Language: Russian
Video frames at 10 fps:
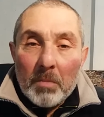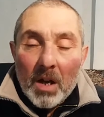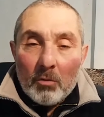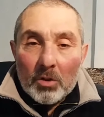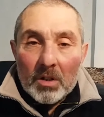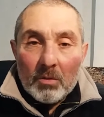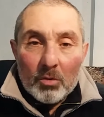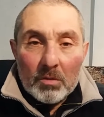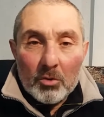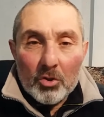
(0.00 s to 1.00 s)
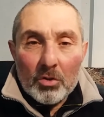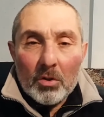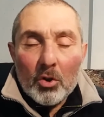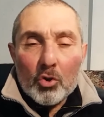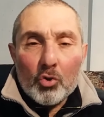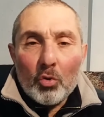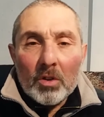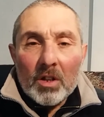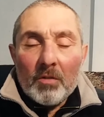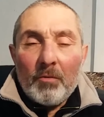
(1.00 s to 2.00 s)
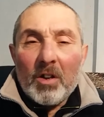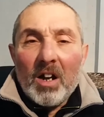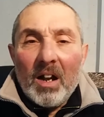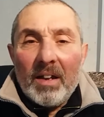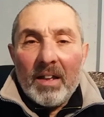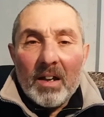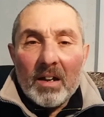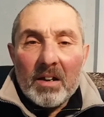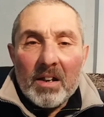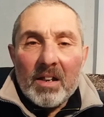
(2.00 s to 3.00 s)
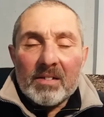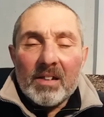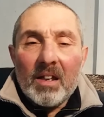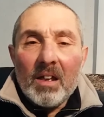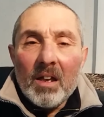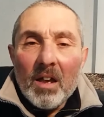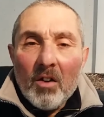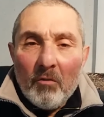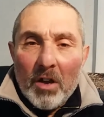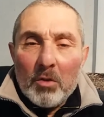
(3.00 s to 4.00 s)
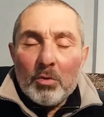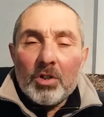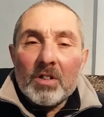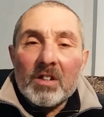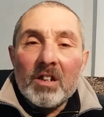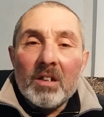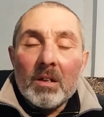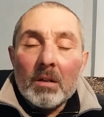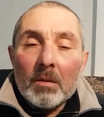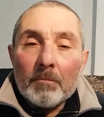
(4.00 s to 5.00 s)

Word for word: как вот это вот желтые, фекальные, грязные, вонючие следы.